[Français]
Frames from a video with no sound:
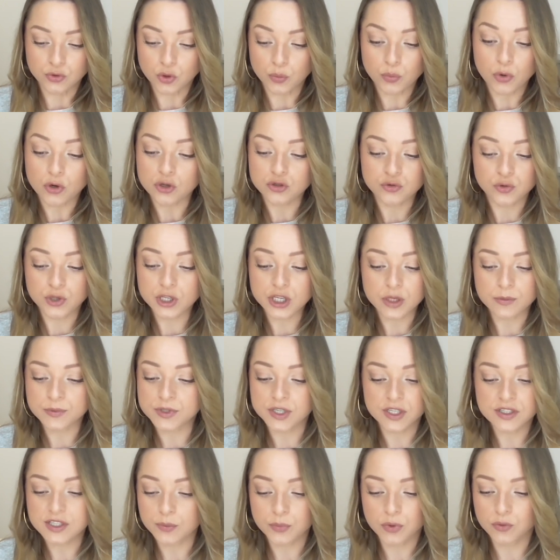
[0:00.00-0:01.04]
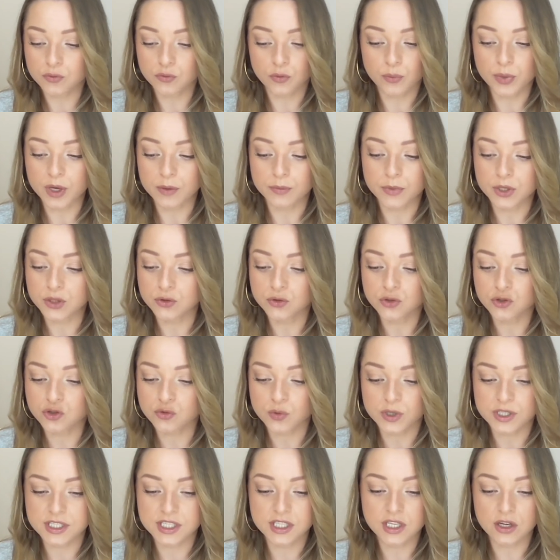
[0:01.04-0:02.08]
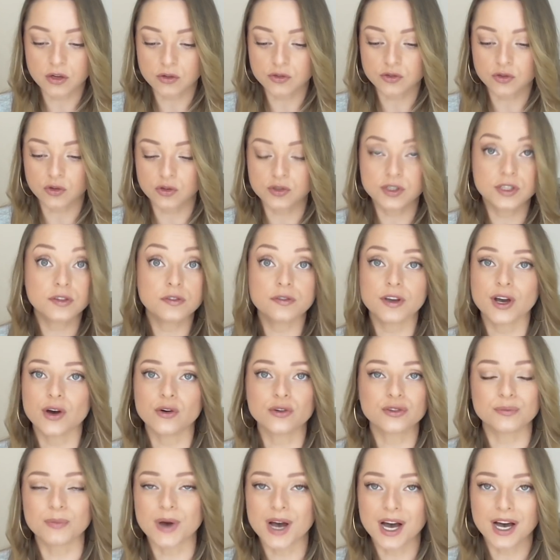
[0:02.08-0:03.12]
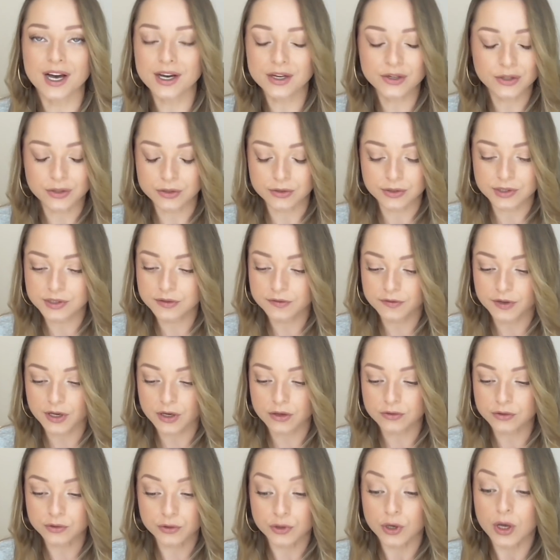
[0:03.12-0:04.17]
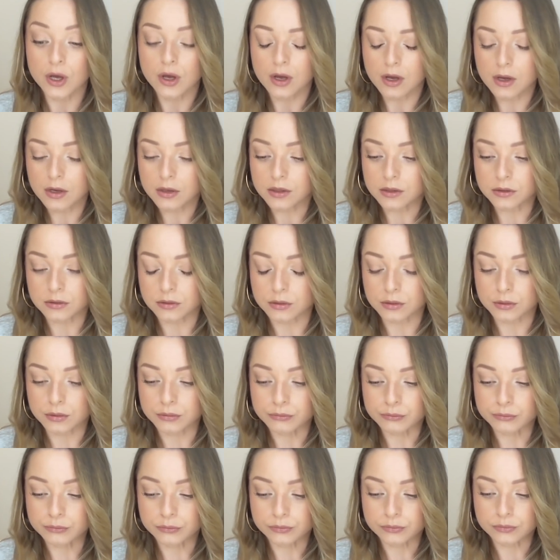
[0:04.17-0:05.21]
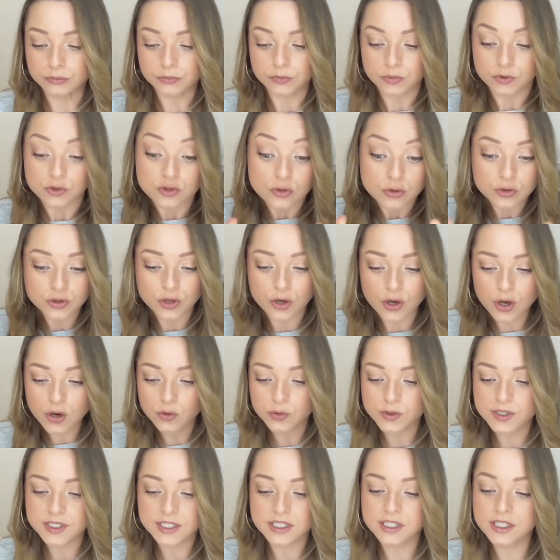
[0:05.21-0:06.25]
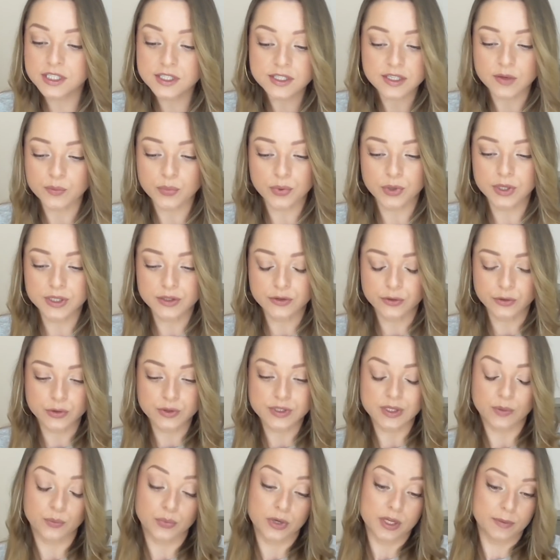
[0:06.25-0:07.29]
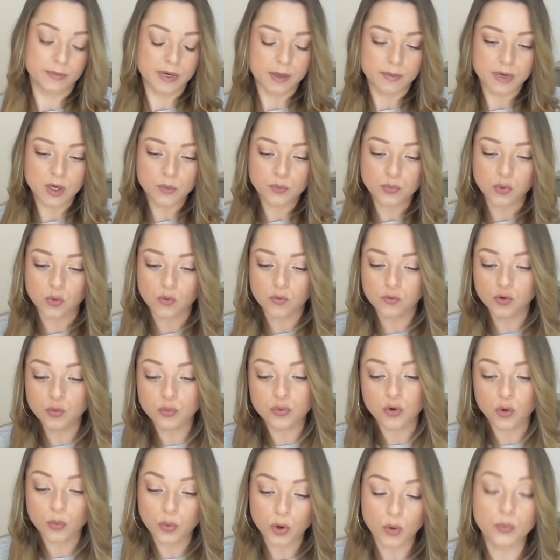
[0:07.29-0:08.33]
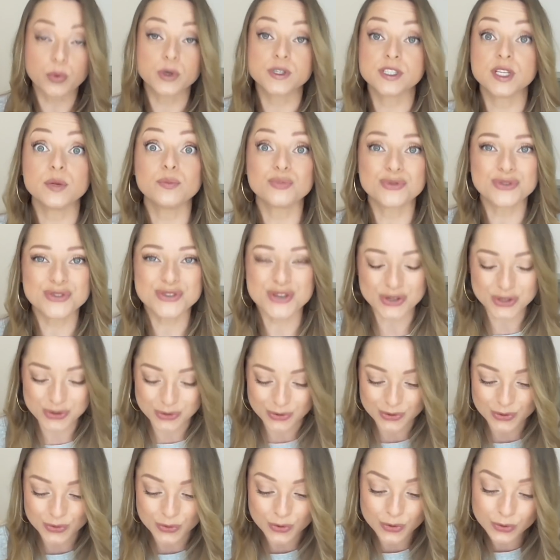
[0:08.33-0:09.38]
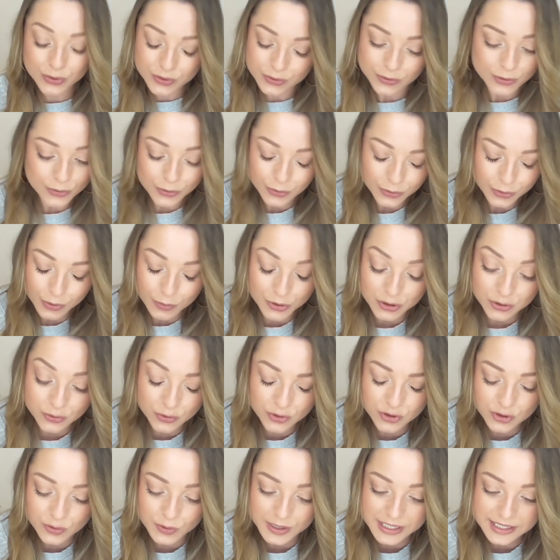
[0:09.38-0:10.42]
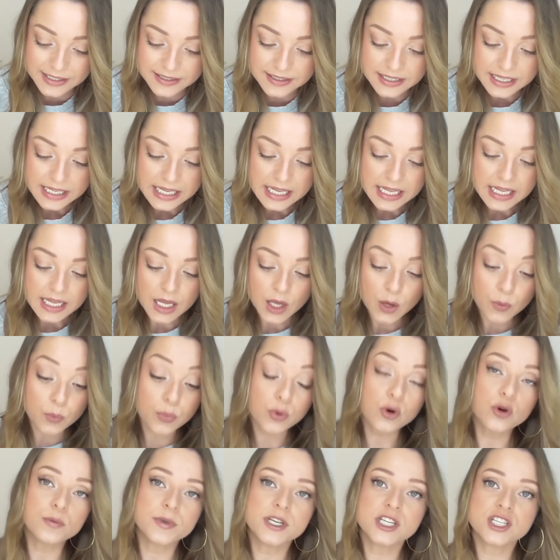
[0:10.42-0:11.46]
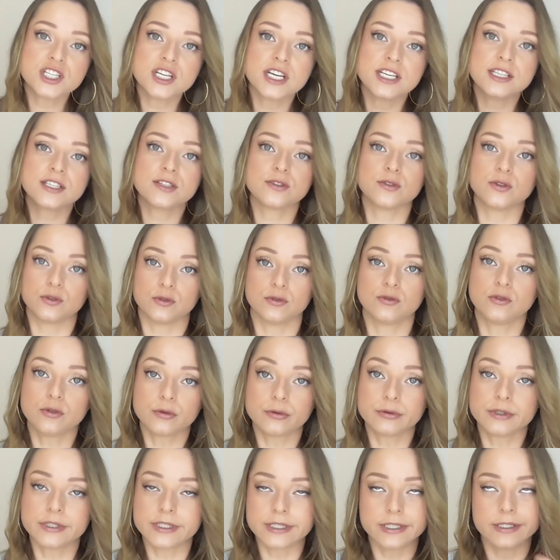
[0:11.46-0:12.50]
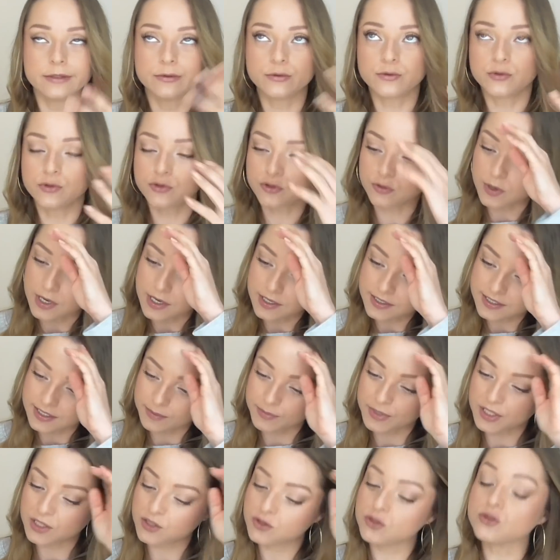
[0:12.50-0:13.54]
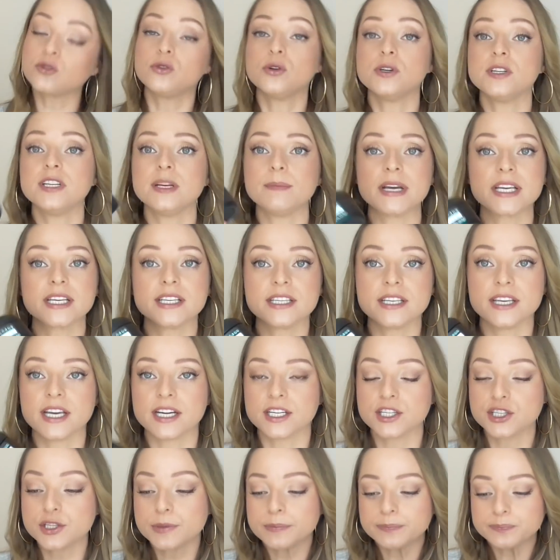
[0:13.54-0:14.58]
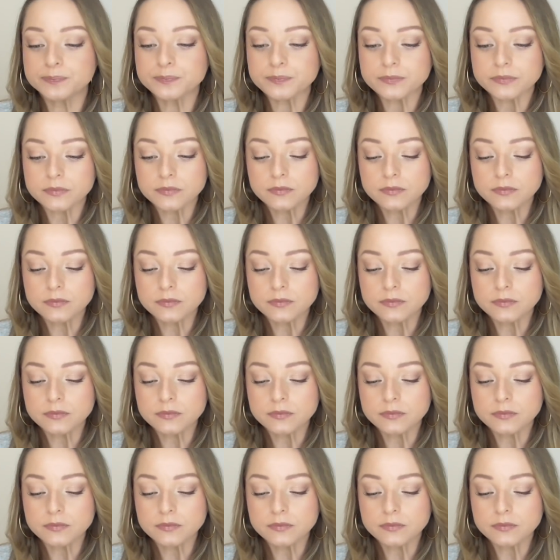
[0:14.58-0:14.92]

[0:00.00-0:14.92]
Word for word: de, produits, comme ça ça peut vous permettre de choisir entre différentes marques, euh, différentes odeurs aussi, ça peut, être, ça peut être pas mal pour vous pour proposer plusieurs choses. Donc on commence tout de suite. Premier geste de routine du soir, c'est bien sûr le démaquillage